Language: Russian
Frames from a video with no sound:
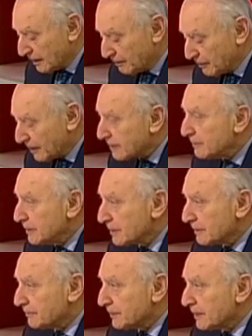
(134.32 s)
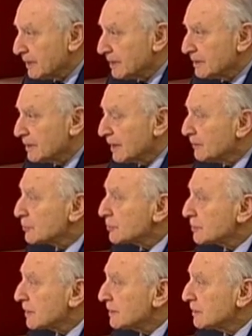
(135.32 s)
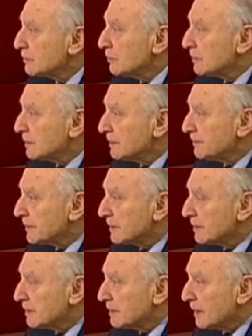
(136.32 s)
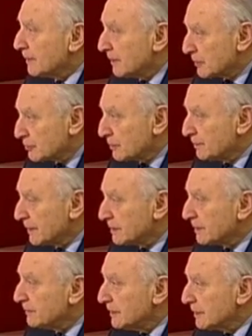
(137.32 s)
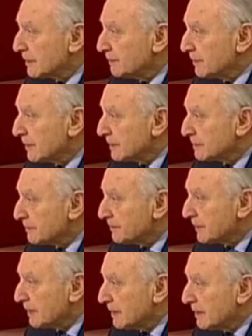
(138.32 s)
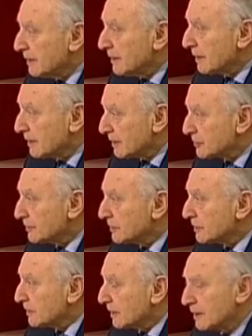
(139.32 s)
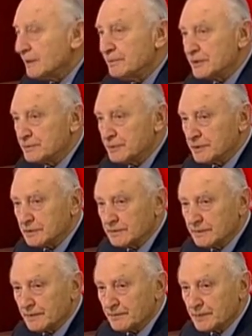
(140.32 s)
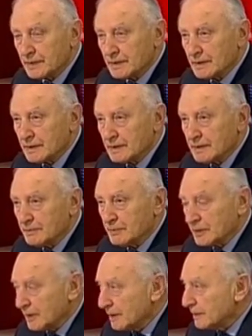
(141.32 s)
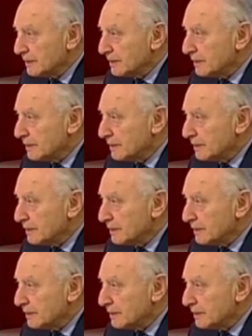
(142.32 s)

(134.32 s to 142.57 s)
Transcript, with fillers: для блага мира. Так можно сказать только о большом поэте, о великом поэте. И оказывается, такая перспектива была